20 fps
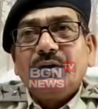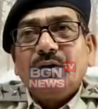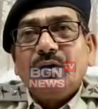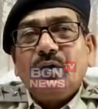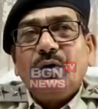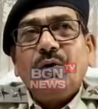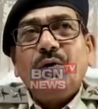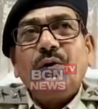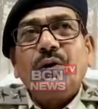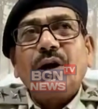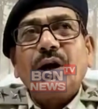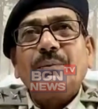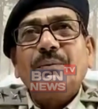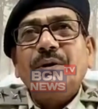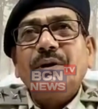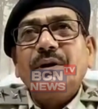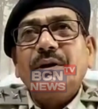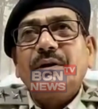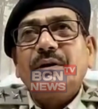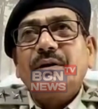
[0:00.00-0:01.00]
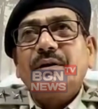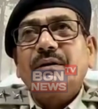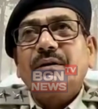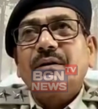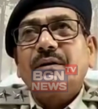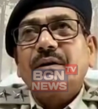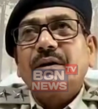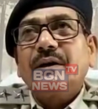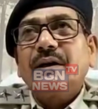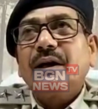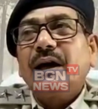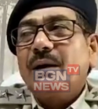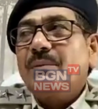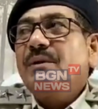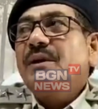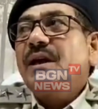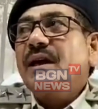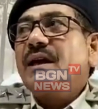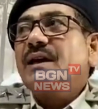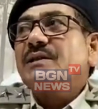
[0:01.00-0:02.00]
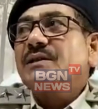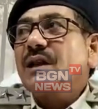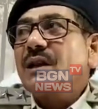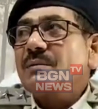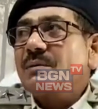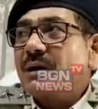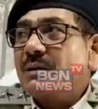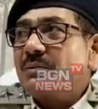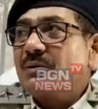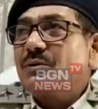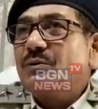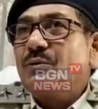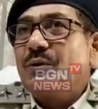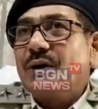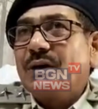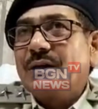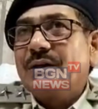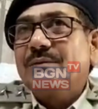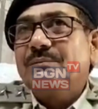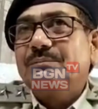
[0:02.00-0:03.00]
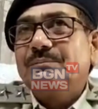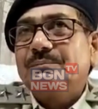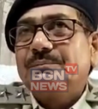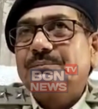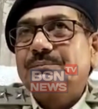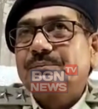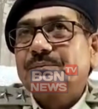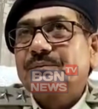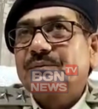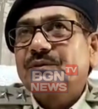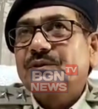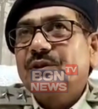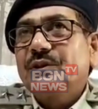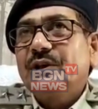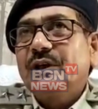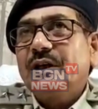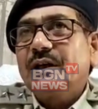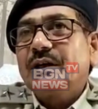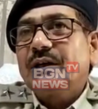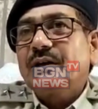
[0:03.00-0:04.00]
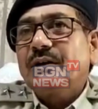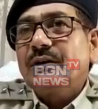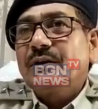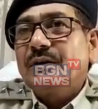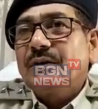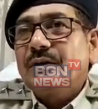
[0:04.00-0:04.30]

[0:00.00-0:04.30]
और अभी तो? अभी एक असला बरामद हुआ है रकम,